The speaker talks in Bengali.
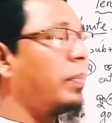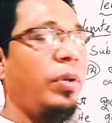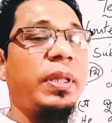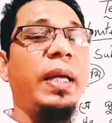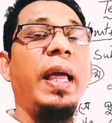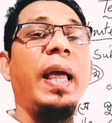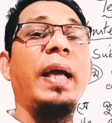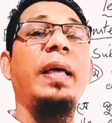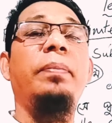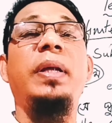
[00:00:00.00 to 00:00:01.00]
বলতে
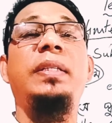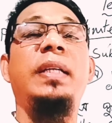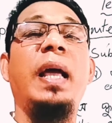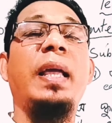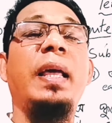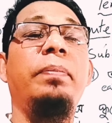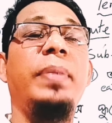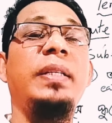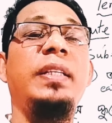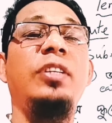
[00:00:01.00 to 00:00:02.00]
একের বেশি একের
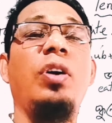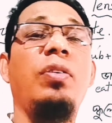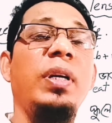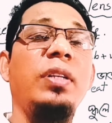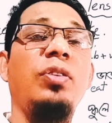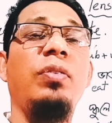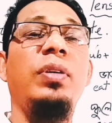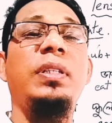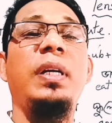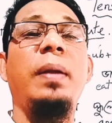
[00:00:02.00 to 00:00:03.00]
বেশি যখনই
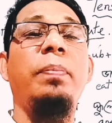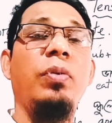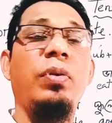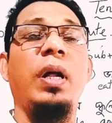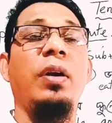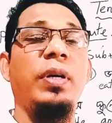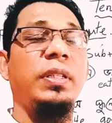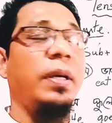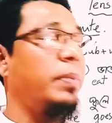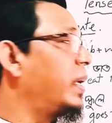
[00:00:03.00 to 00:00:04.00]
তখনই সেটা পুলুরাল হয়ে
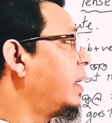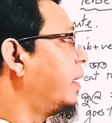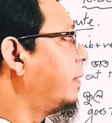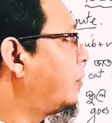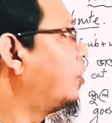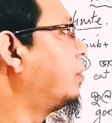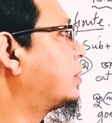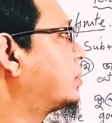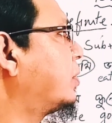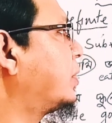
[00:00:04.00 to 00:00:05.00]
যাবে বহু বসন